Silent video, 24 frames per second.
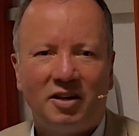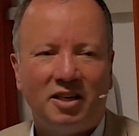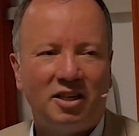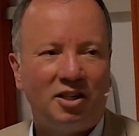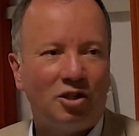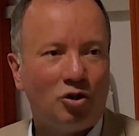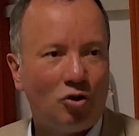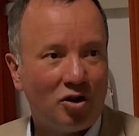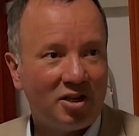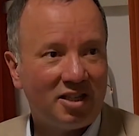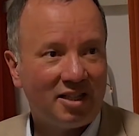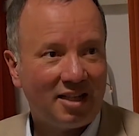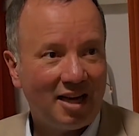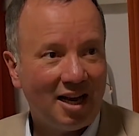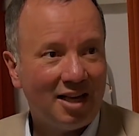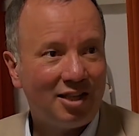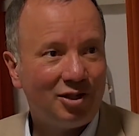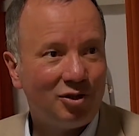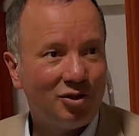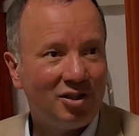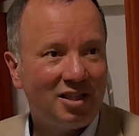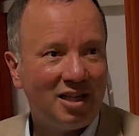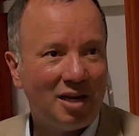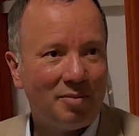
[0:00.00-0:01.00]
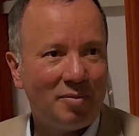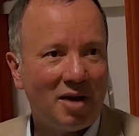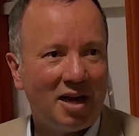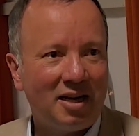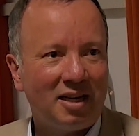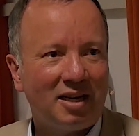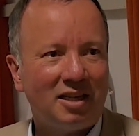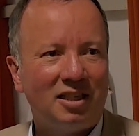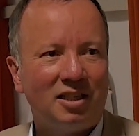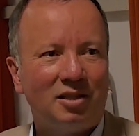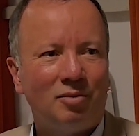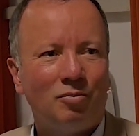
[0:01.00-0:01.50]
wenn ich ein neues Geldsystem
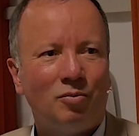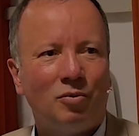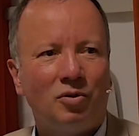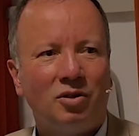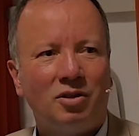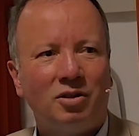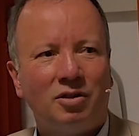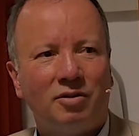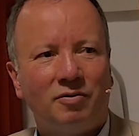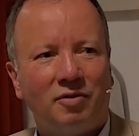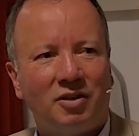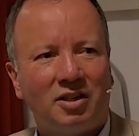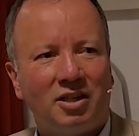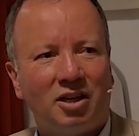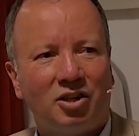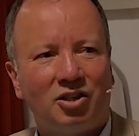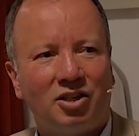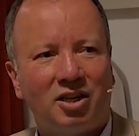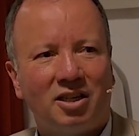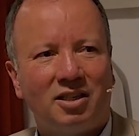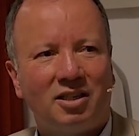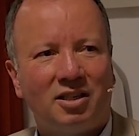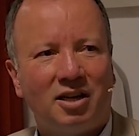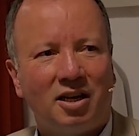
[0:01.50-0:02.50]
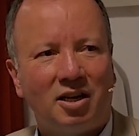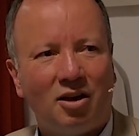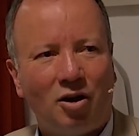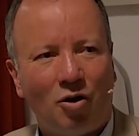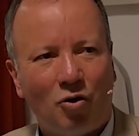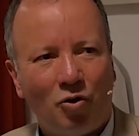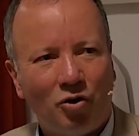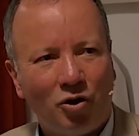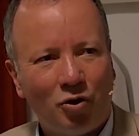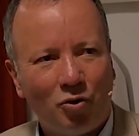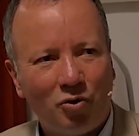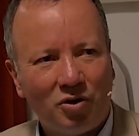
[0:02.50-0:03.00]
einrichten muss, wenn ich also jetzt, denn
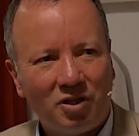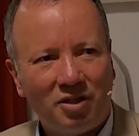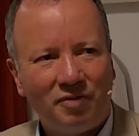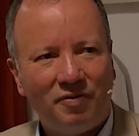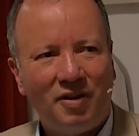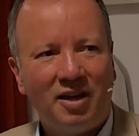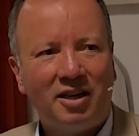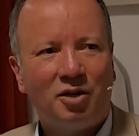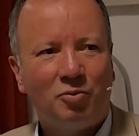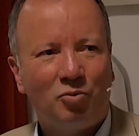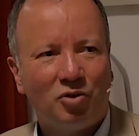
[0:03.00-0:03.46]
der Euro ist weg,